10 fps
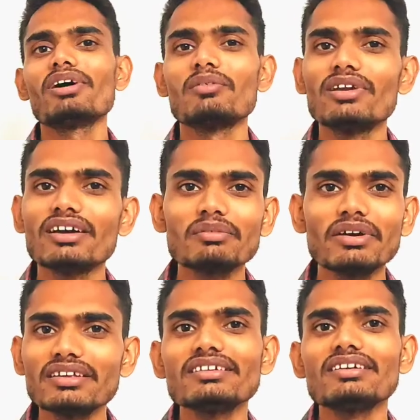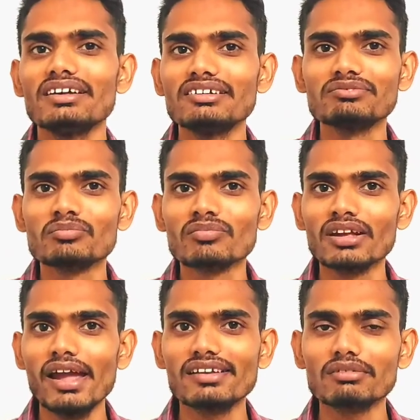तो मैंने बोला कि भाई नहीं
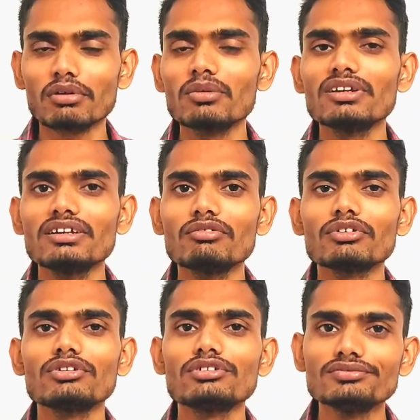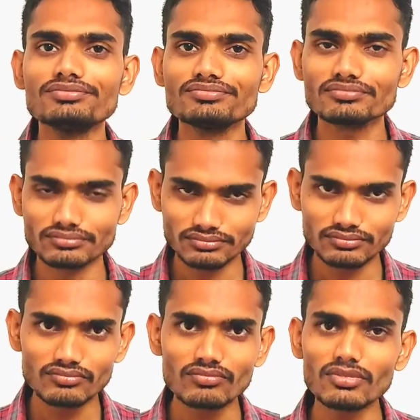ऐसा प्रॉब्लम नहीं है वो तो
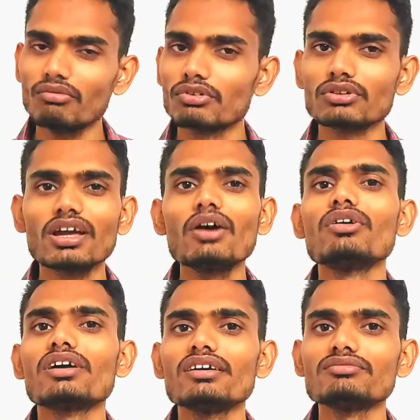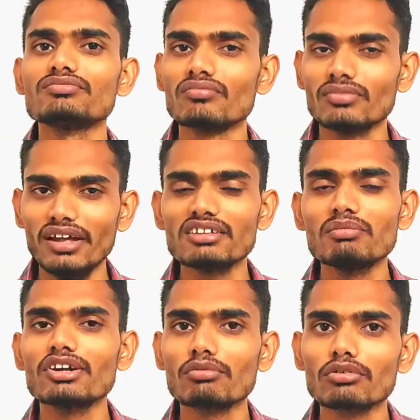वो तो क्या हो कि इंजन
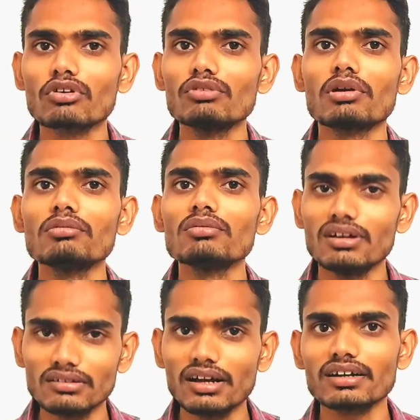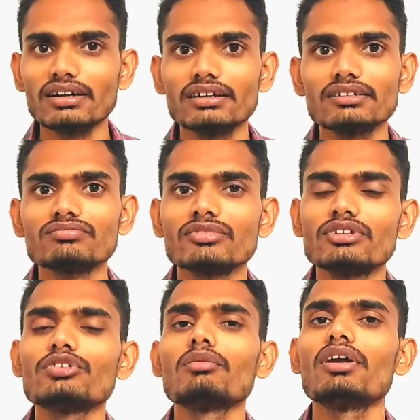में को, कोई प्रॉब्लम आ गया है
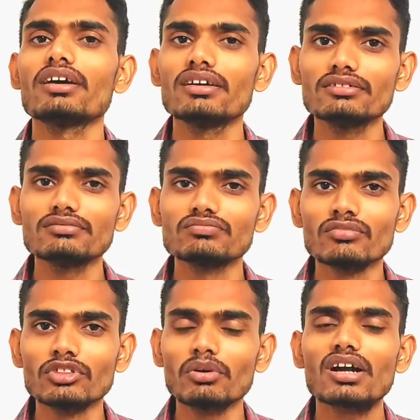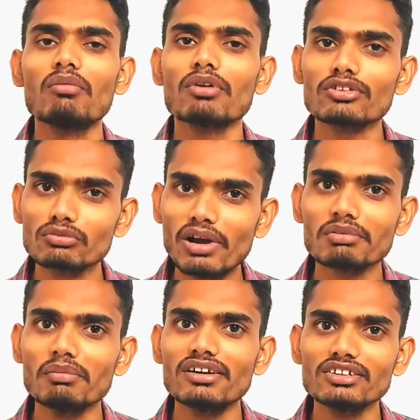तो उसने बोला कि तुम एक काम करो तुम
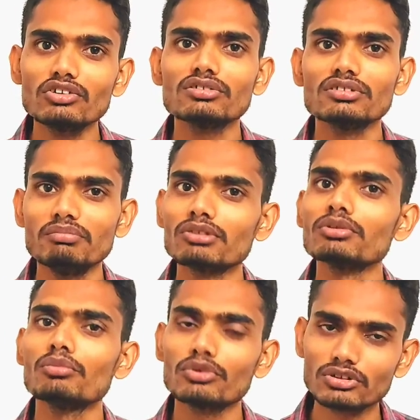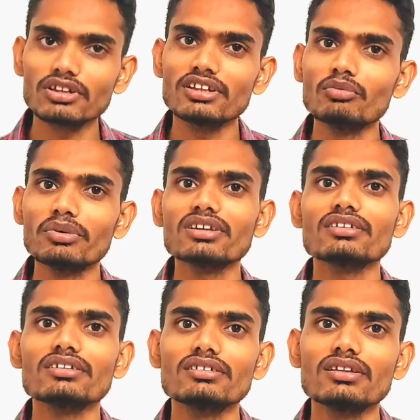बाइक पर बैठ जाओ मैं तुमको पुश कर देता हूँ पीछे
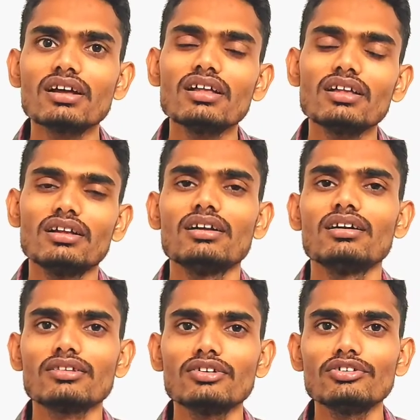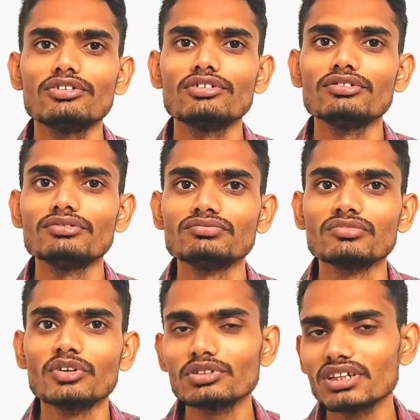से
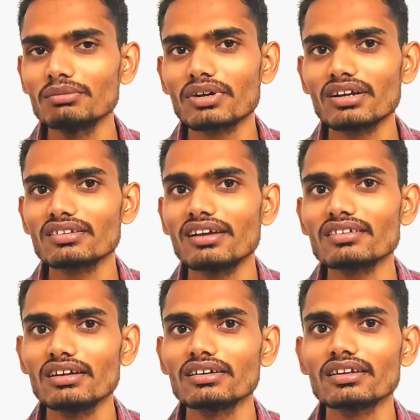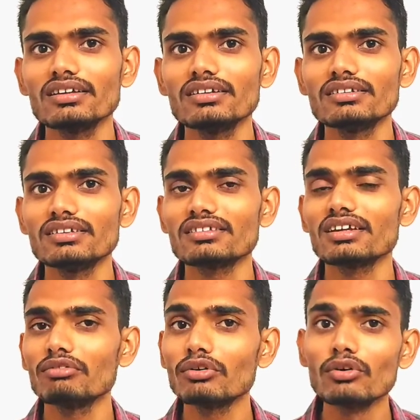तो उस टाइम फ्रेंड्स ऐसा लगा कि
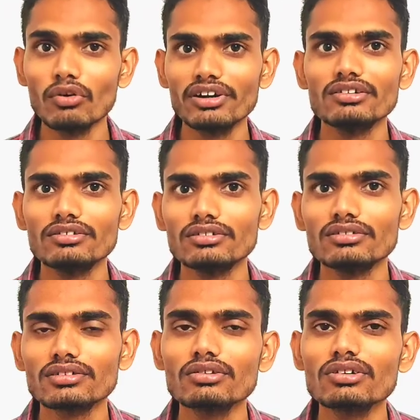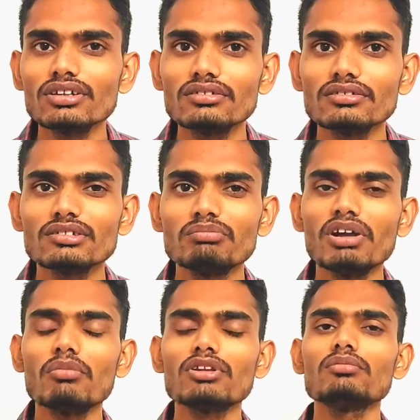जैसे कि वो गोड़ी हो क्योंकि
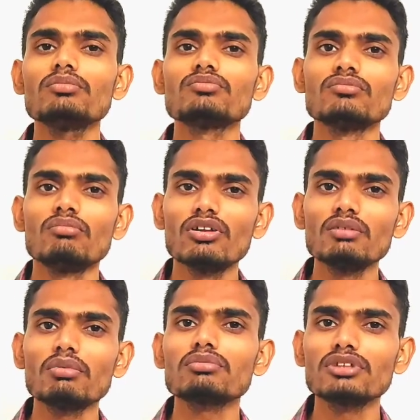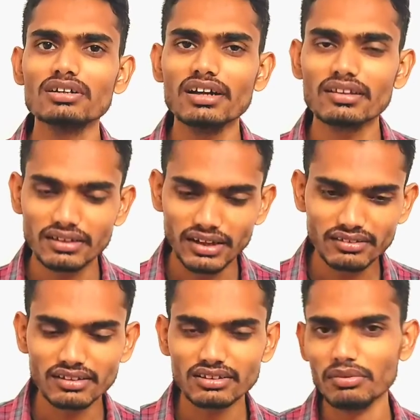मैं मतलब बहुत ही मतलब थक गए थे कि
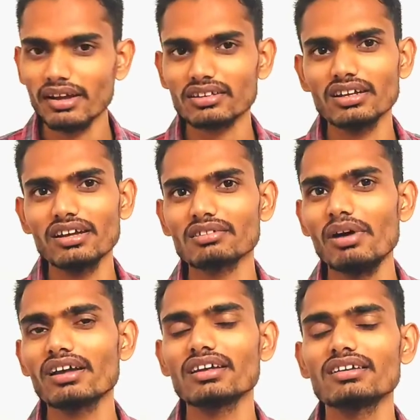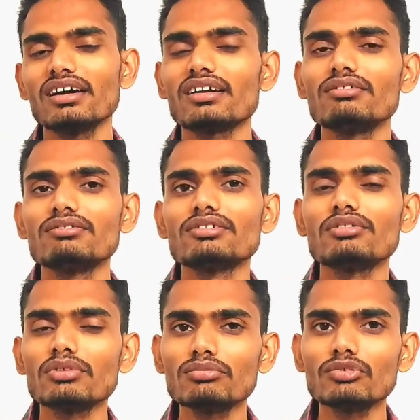ऐसे ऐसे ऐसे ऐसे बाइक लेके जा रहा हूँ
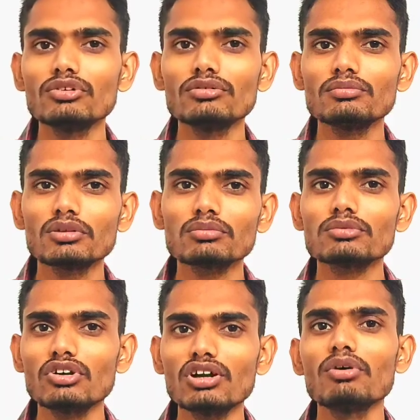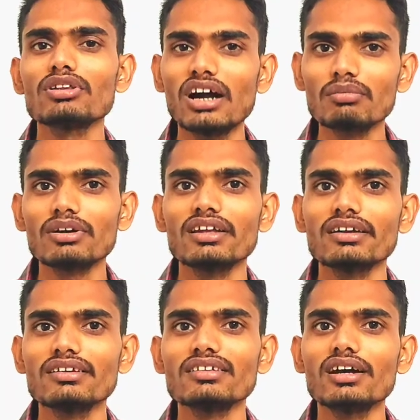तो मतलब वो मतलब थोड़ा बहुत हार्ड पड़ता
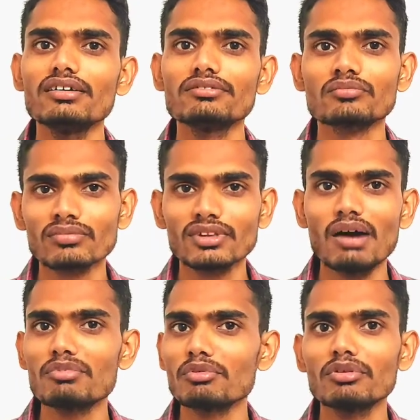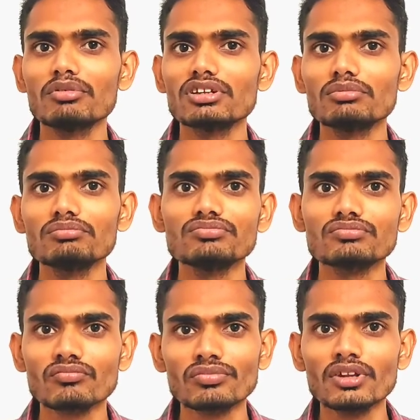है जैसे आपने भी मतलब
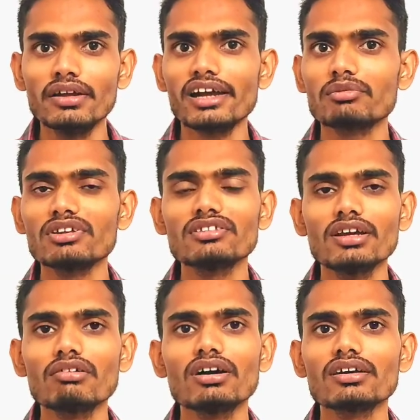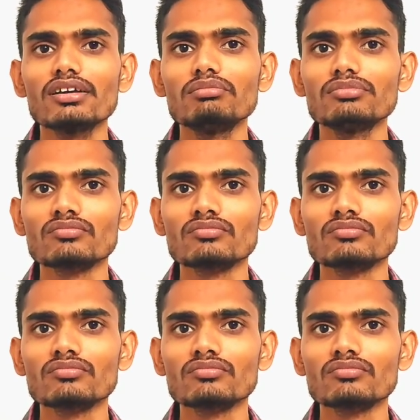एक्सपीरियंस किया होगा कि